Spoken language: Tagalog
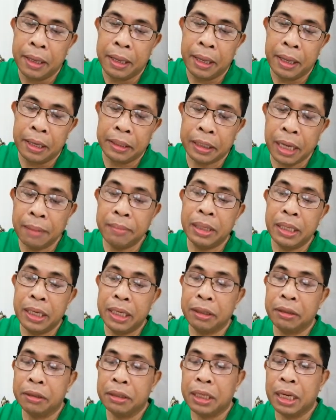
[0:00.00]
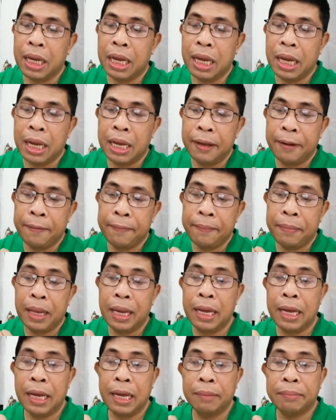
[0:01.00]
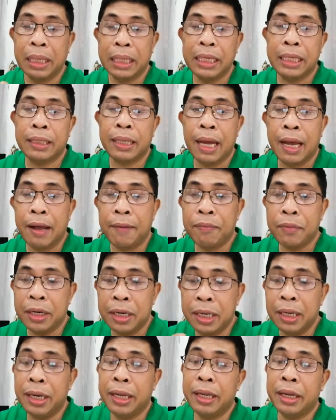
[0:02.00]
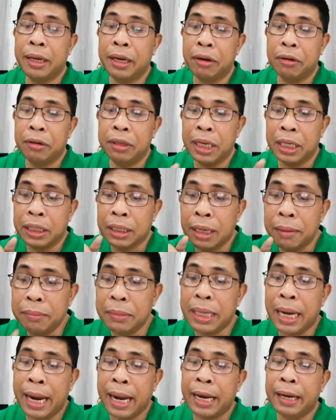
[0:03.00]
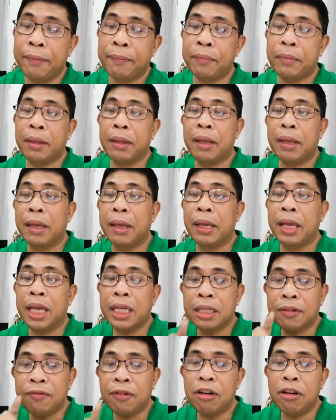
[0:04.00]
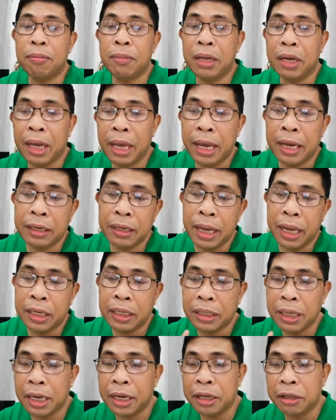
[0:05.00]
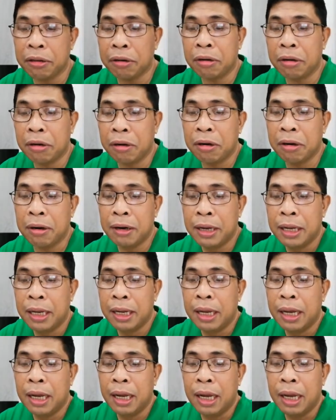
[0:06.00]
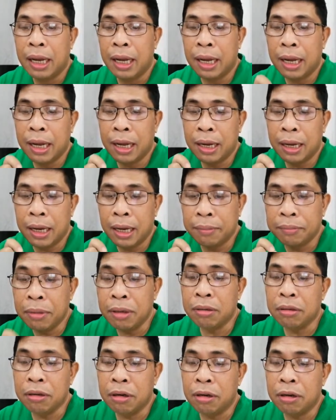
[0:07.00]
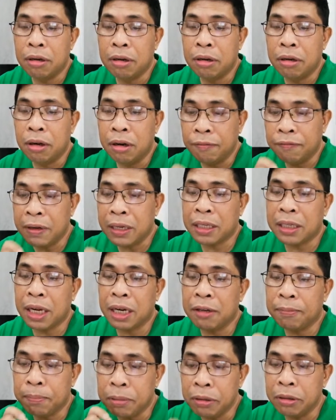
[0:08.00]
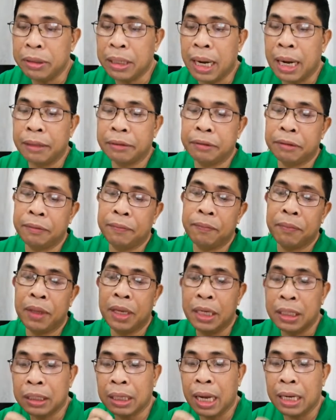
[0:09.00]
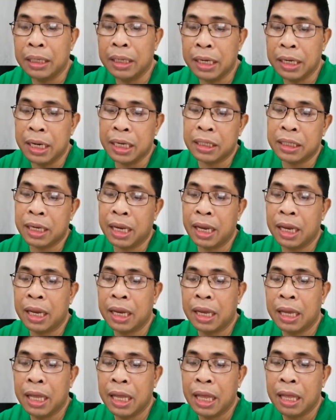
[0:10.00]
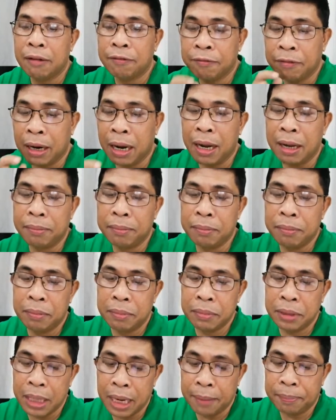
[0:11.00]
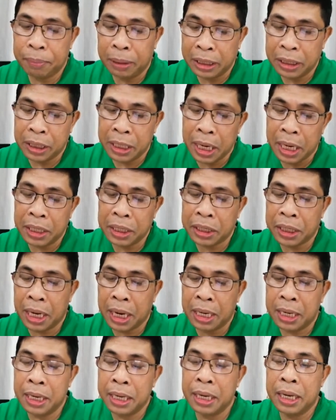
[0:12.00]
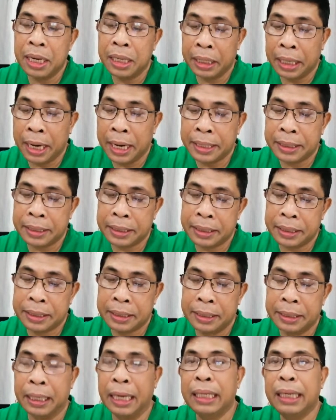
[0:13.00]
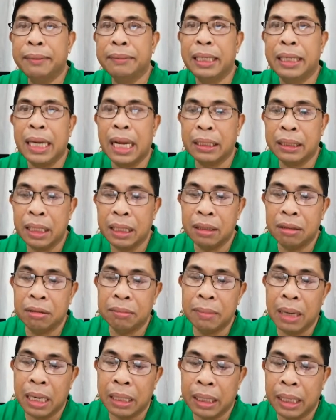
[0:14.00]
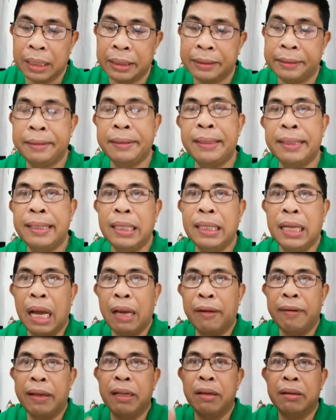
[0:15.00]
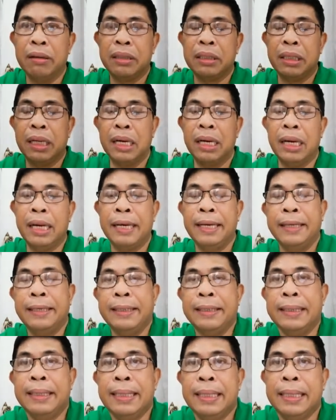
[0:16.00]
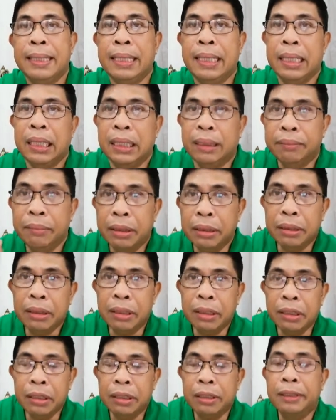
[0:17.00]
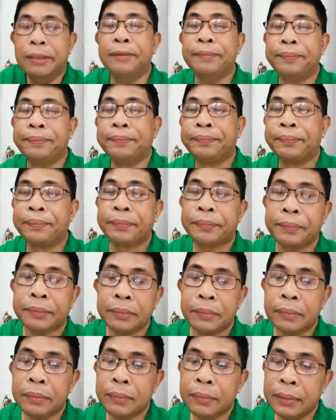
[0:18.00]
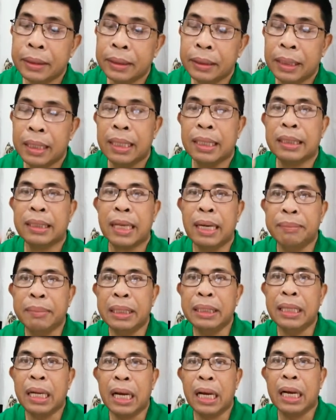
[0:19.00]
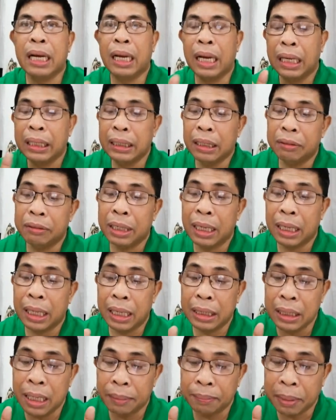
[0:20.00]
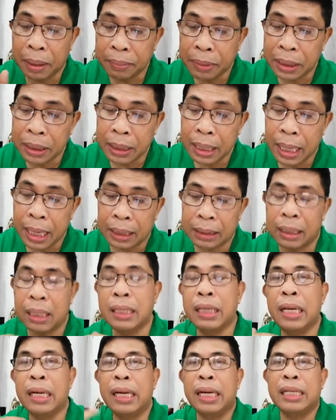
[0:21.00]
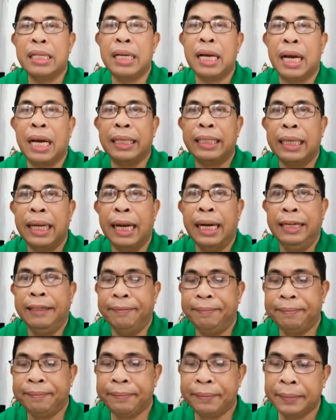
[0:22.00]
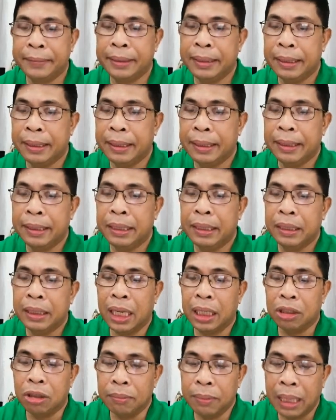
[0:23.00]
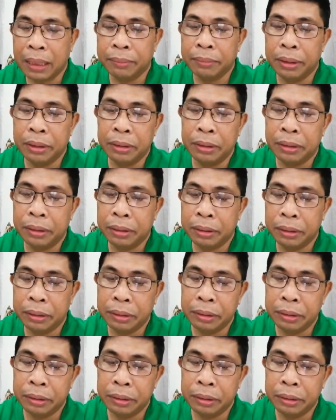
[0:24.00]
Uh, sabi rito sa uh, balita, earlier on the same day, his former aide and Senator uh, Bongo officially pulled out his candidacy from the presidential race. Alam na natin kung bakit nagwithdraw si Bongo. Sabi niya, ayaw ng kanyang pamilya at hindi rin siya handa na tumakbo.